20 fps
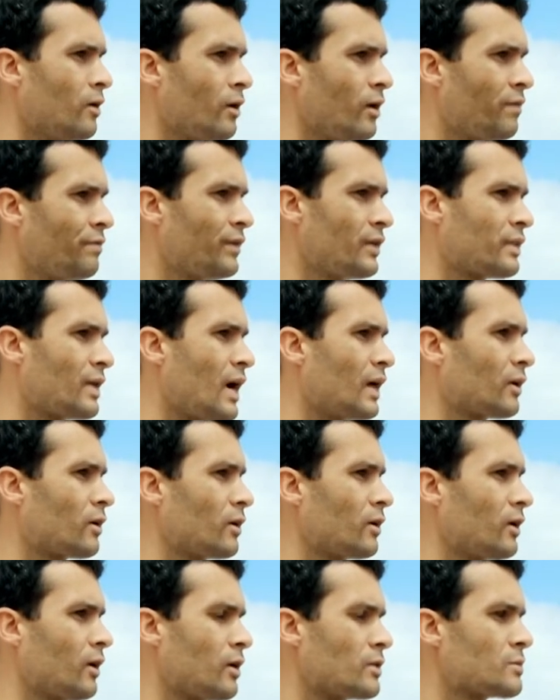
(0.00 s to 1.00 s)
evitar
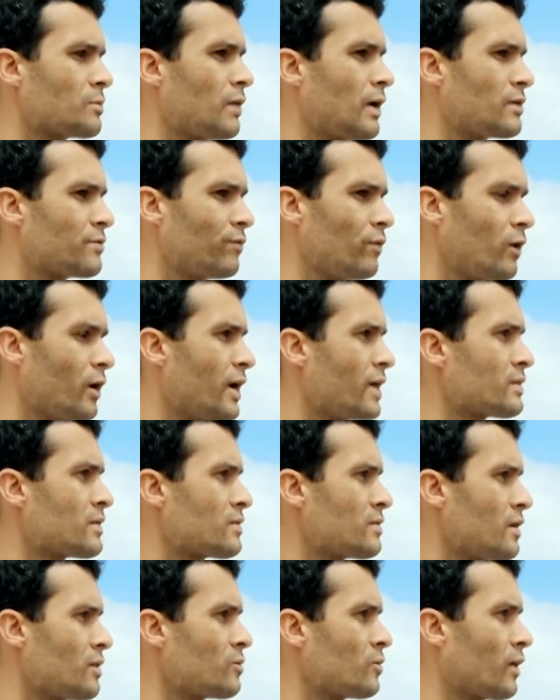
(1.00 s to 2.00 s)
que, que as, as,
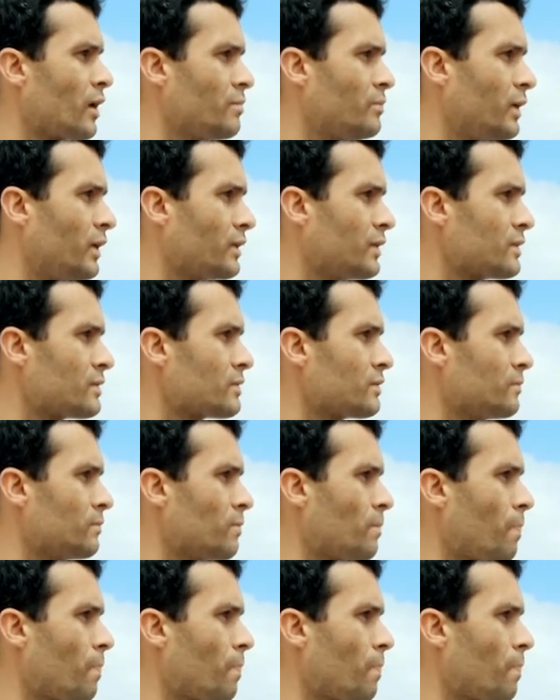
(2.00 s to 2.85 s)
florestas sejam queimadas.